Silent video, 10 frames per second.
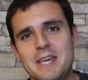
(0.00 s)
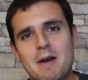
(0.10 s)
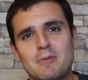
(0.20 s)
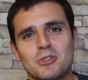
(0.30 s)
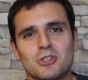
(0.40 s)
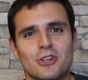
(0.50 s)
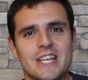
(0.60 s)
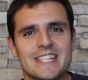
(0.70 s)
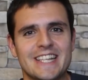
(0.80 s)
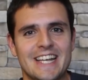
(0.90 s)
Y vamos con
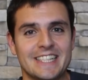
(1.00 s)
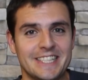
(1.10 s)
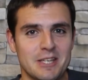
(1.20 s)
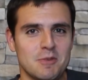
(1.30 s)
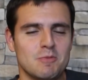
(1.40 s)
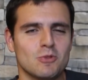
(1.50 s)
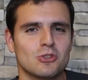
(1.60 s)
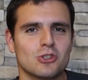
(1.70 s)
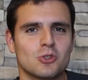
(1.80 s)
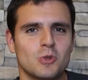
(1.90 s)
esta, sí, vi
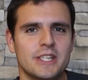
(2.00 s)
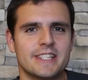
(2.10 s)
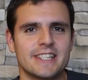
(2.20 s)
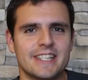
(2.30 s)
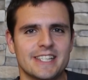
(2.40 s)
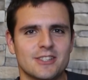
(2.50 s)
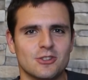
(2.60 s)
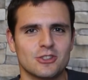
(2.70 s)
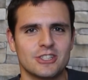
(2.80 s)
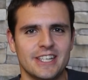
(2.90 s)
muchos tweets de
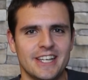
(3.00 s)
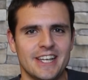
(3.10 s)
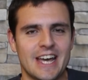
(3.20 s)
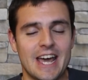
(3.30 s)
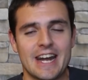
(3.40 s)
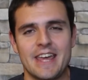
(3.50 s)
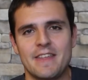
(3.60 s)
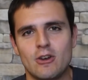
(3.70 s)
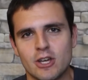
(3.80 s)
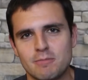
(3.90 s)
estos a raíz
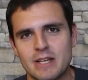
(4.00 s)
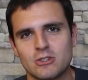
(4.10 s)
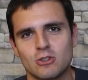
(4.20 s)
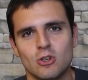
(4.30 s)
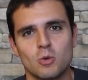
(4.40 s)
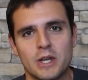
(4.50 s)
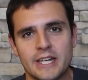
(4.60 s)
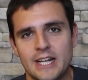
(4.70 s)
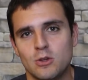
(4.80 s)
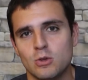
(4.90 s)
de lo que pasó con
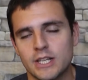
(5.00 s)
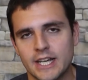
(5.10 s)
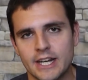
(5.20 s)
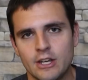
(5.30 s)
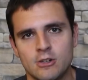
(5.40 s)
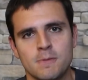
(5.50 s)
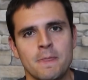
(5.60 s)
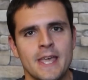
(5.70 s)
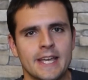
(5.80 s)
Wijnaldum, que creo